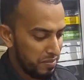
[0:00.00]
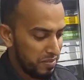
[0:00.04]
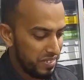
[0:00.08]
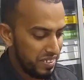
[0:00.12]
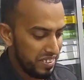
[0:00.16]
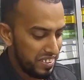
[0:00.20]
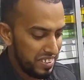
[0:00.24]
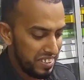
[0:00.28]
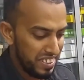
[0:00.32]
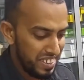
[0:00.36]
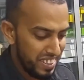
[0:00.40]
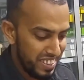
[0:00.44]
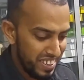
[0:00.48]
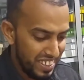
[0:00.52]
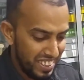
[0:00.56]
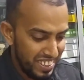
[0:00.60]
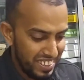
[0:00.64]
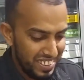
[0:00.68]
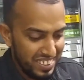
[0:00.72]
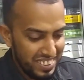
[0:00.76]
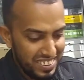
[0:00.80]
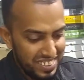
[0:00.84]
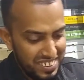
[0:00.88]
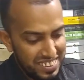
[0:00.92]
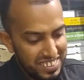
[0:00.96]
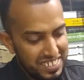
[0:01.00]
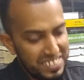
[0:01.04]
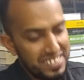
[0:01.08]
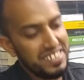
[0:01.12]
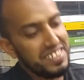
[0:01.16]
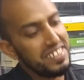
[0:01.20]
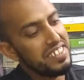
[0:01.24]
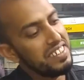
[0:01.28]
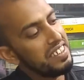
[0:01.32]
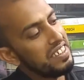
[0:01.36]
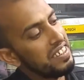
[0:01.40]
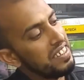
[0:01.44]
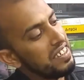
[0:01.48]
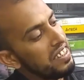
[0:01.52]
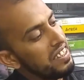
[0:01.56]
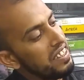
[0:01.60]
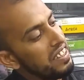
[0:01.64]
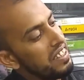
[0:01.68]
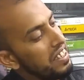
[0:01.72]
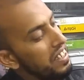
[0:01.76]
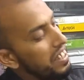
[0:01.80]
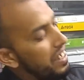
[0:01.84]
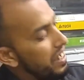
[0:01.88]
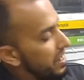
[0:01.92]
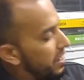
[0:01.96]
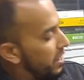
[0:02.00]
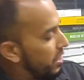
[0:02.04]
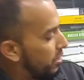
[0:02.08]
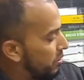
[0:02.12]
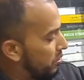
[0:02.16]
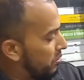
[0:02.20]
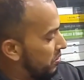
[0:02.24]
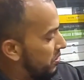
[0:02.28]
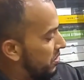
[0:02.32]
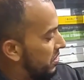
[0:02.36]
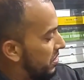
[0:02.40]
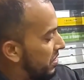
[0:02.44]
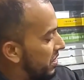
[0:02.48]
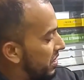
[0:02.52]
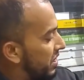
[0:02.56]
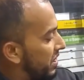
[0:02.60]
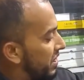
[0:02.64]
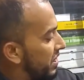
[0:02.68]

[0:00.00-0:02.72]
ভেরি নাইস এটা হচ্ছে